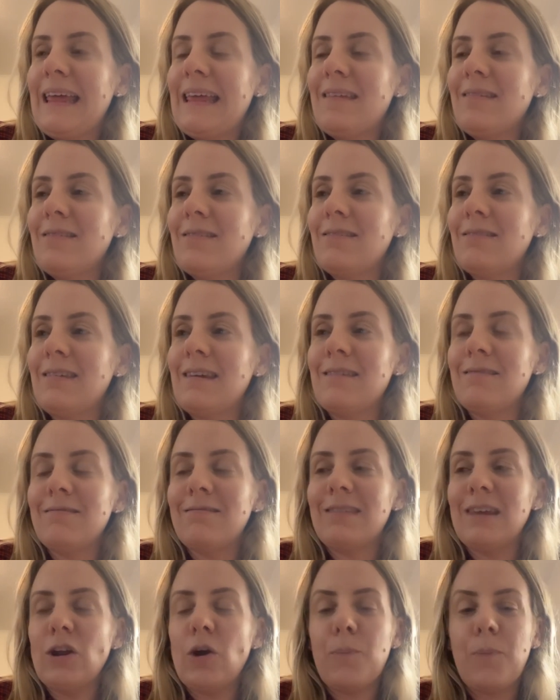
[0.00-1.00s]

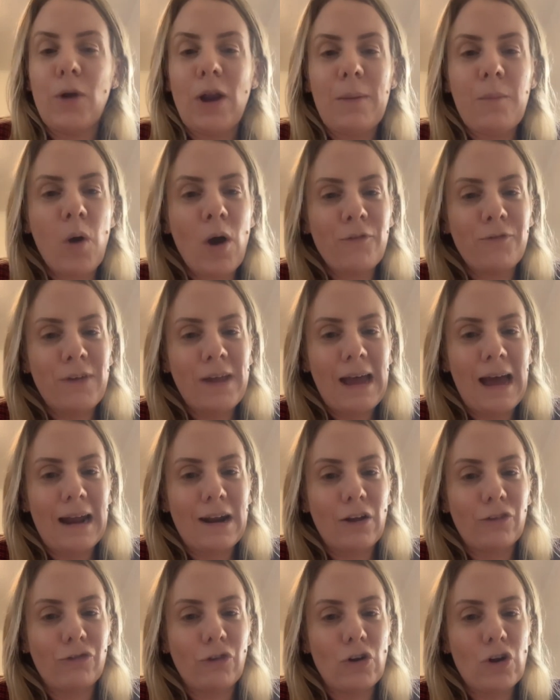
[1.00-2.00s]
si, nos ponemos a
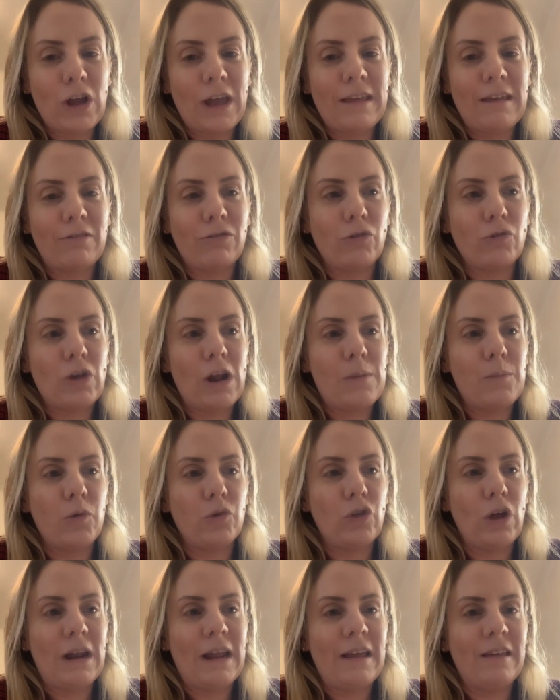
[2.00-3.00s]
fijar, no solo que destruye el
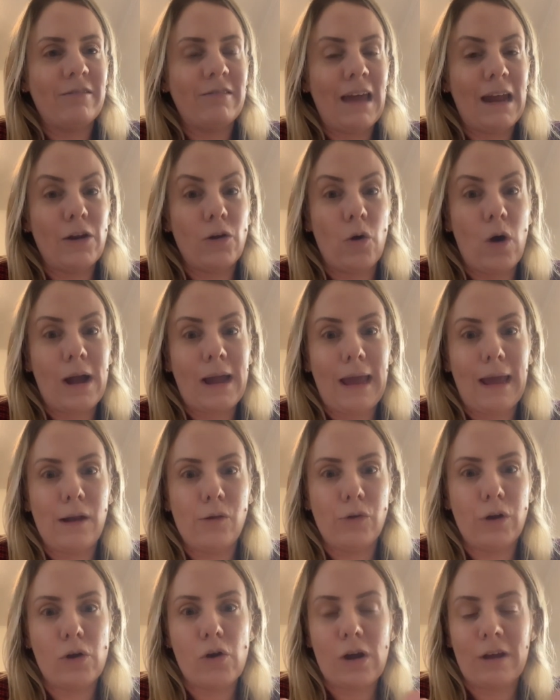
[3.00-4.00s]
mundo, le dice a Noah, que es
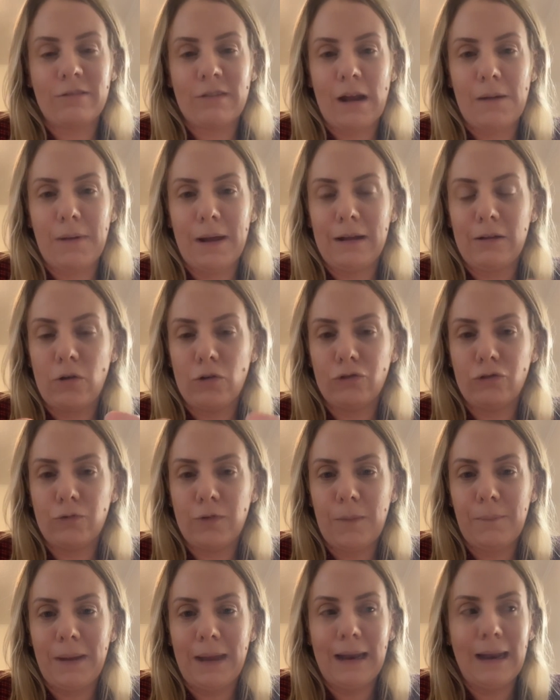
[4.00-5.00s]
el único que salva a él con su
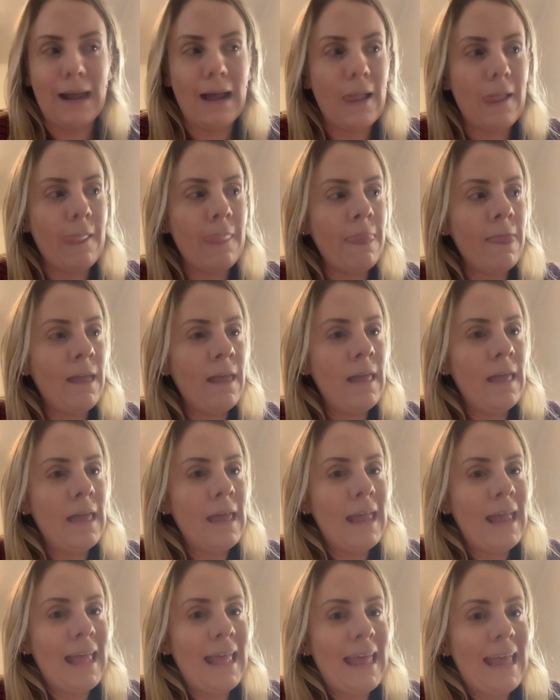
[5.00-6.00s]
familia,
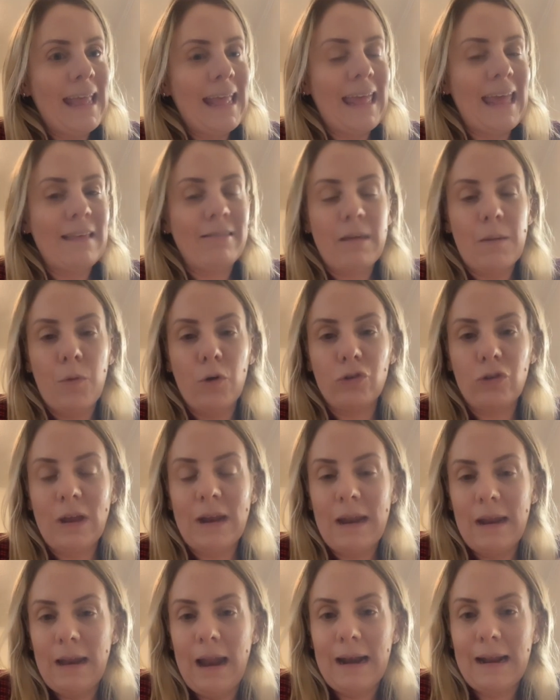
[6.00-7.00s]
que se monte
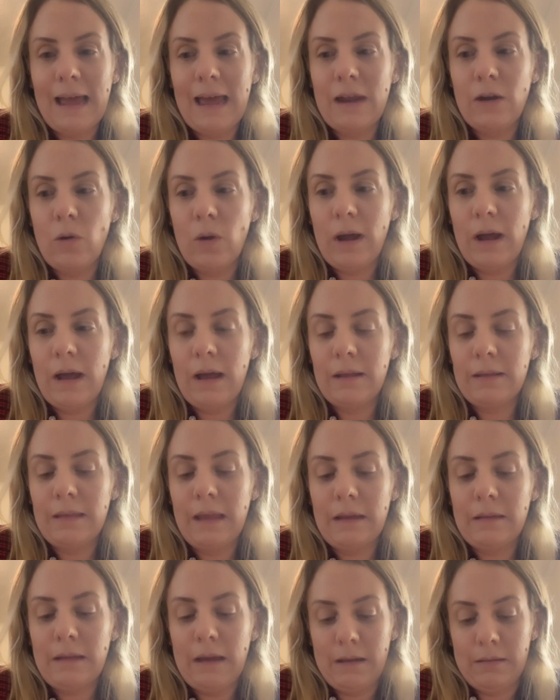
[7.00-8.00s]
en el arca de Noah,
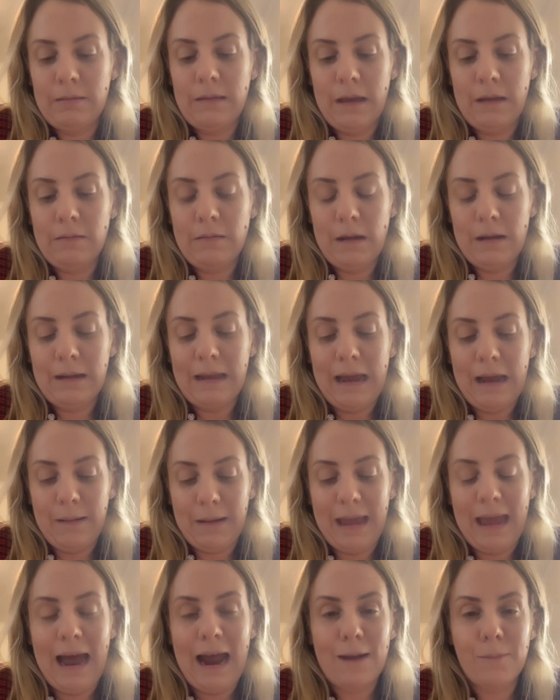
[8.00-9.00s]
de,
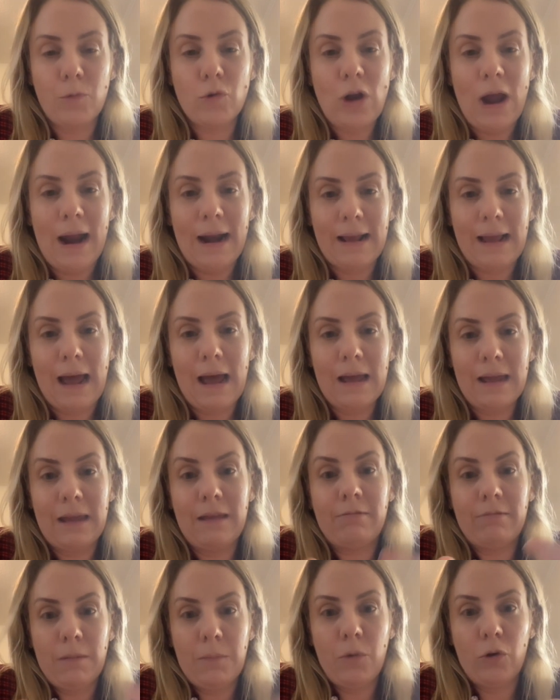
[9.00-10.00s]
que, que, arme un arca
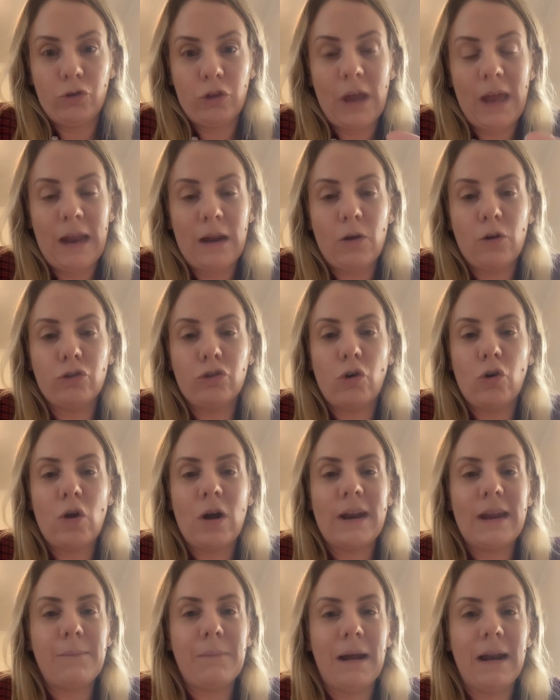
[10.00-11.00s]
y se monte él con todos
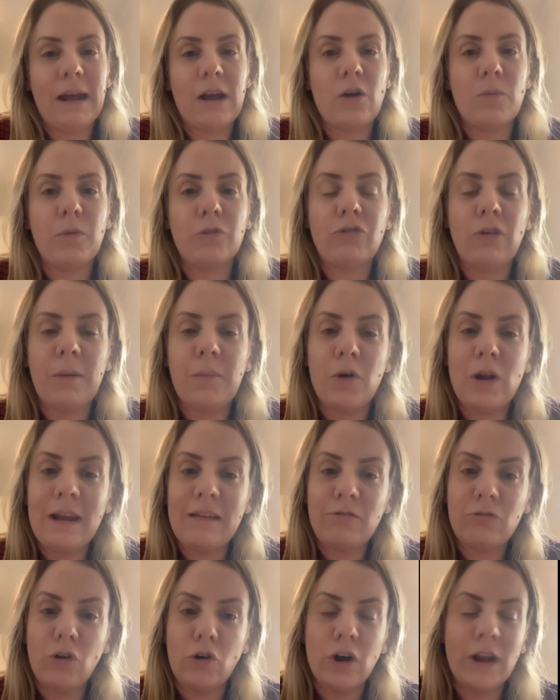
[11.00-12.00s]
los animales, como sabemos en
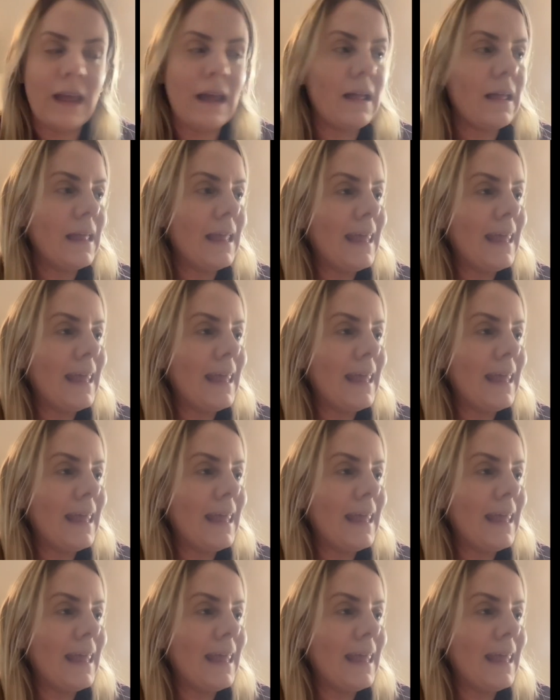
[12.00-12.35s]
la historia,